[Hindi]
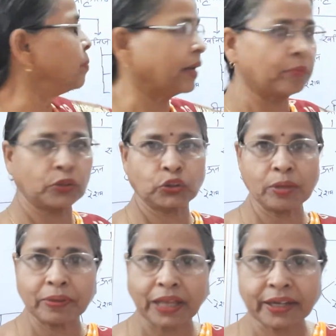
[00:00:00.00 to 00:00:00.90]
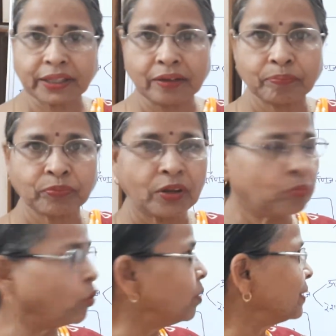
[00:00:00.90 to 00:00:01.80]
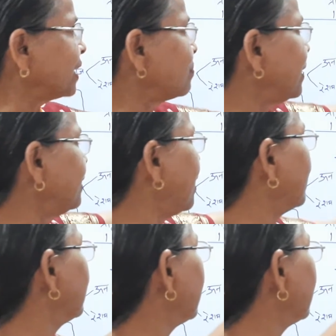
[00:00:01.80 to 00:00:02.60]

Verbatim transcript: मैडम ने तो तीन बताया था भूल मत कर बैठना